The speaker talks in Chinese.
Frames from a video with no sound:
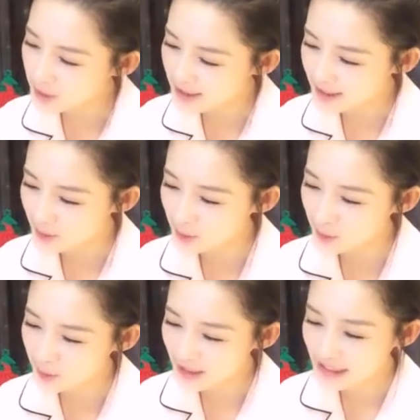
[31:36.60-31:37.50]
你无
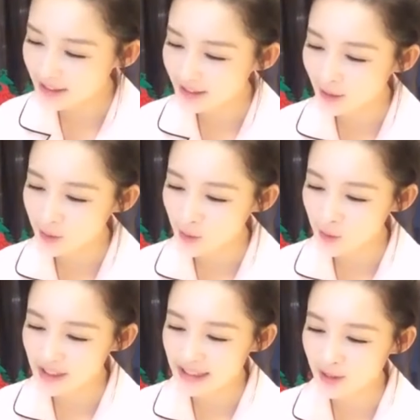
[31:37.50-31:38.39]
情无义
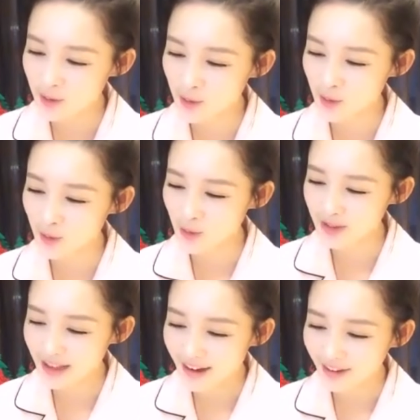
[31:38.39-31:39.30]
的无理
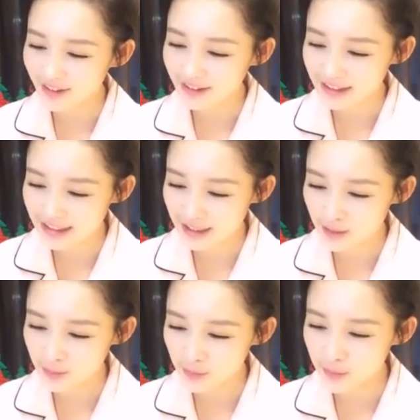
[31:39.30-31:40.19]
取闹，
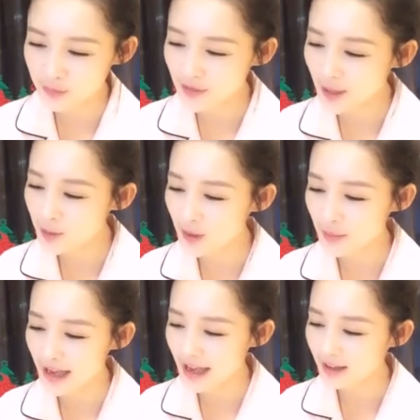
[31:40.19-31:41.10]
你不
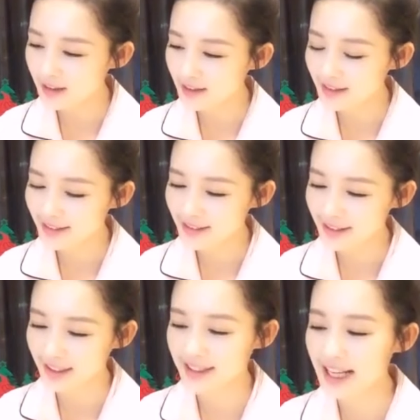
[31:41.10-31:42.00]
翻我牌，
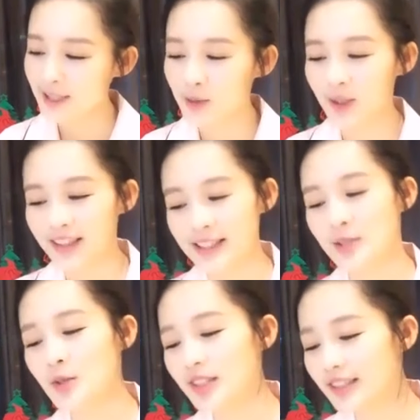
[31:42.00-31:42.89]
哎，吓
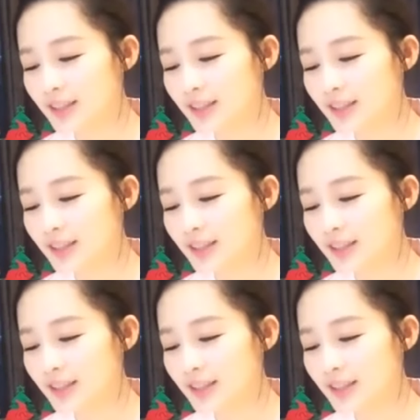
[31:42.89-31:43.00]
死我了！